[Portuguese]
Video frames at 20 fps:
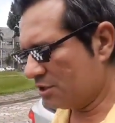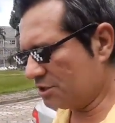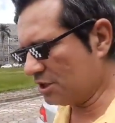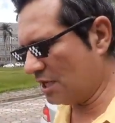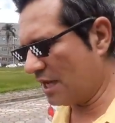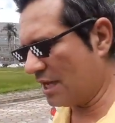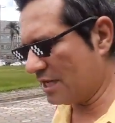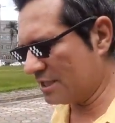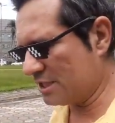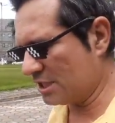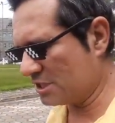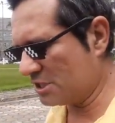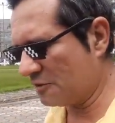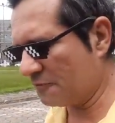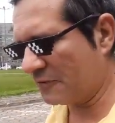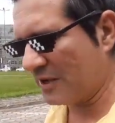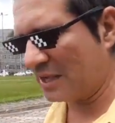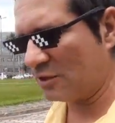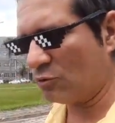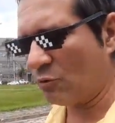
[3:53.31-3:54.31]
já, já
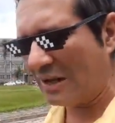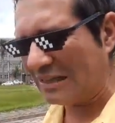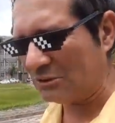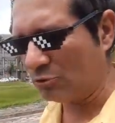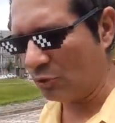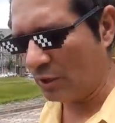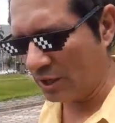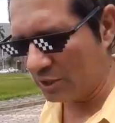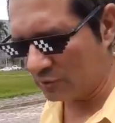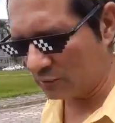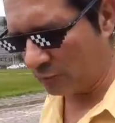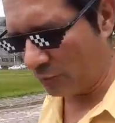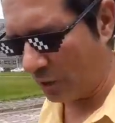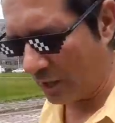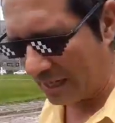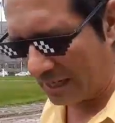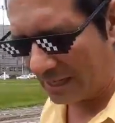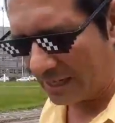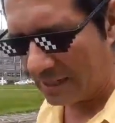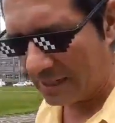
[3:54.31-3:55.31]
tinha ficado quatro anos
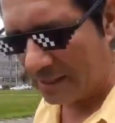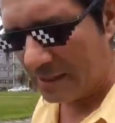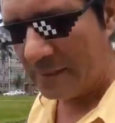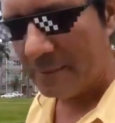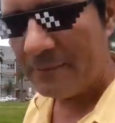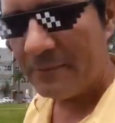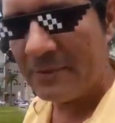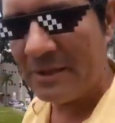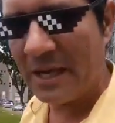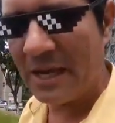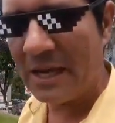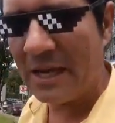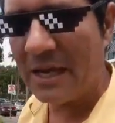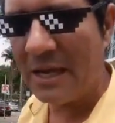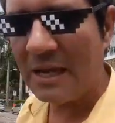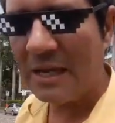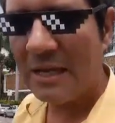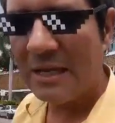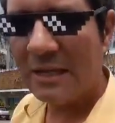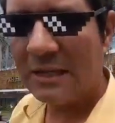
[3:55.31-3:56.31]
fora
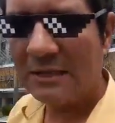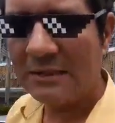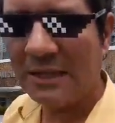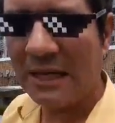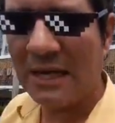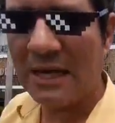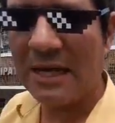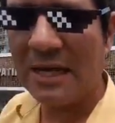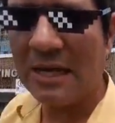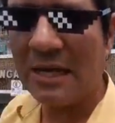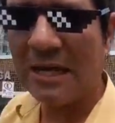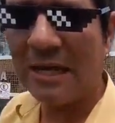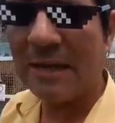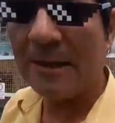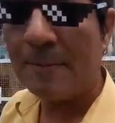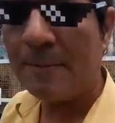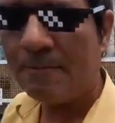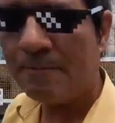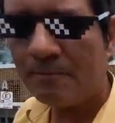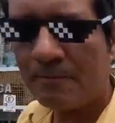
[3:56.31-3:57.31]
da,
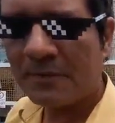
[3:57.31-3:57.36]
da,